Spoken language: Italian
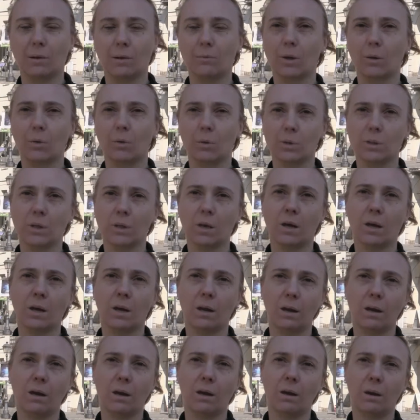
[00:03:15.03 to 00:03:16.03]
una
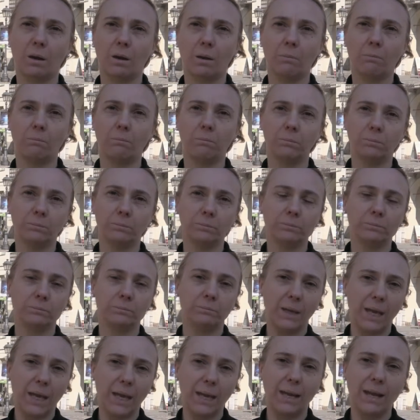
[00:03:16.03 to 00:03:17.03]
cosa
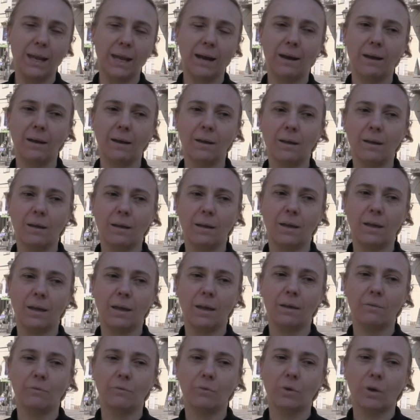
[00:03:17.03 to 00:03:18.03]
bella
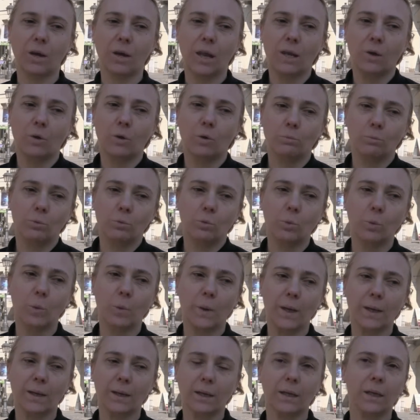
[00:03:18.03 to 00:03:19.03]
e vorrei
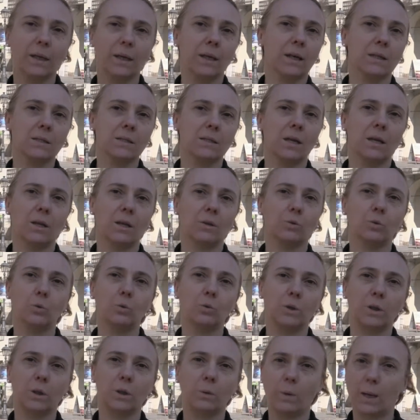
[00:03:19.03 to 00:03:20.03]
comunque anche ringraziare
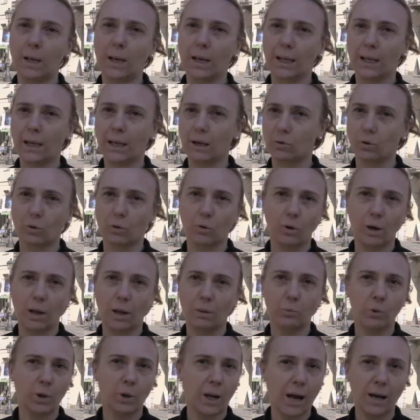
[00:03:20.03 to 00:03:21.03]
tutti quelli che hanno
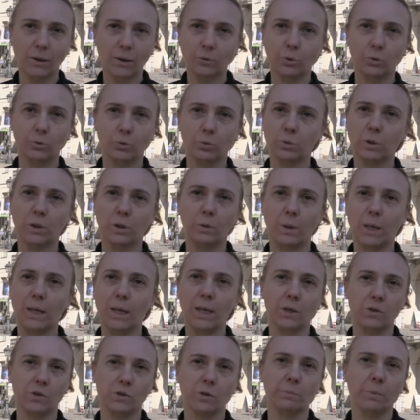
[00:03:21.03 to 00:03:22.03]
collaborato e tutti quelli
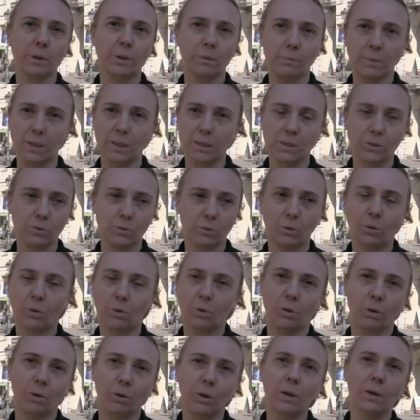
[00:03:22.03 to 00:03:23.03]
che ci hanno
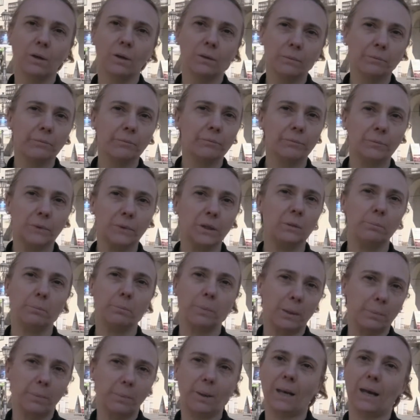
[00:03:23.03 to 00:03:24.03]
permesso di
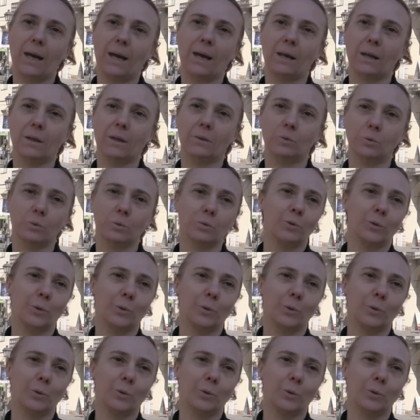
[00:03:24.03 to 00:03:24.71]
preparare tutta